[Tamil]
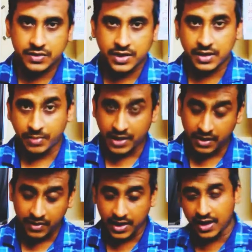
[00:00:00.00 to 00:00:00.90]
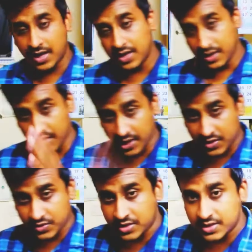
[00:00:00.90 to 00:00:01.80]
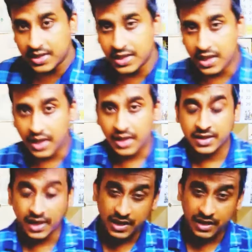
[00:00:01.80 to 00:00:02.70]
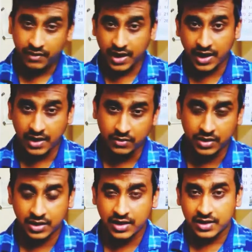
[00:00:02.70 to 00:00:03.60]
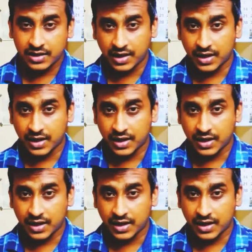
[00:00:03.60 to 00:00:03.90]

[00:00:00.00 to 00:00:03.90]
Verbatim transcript: அதுக்காக சொல்கிறாரு பெரியவரே நீங்கள் சொன்னது சரிதான் நல்ல வேலை நான்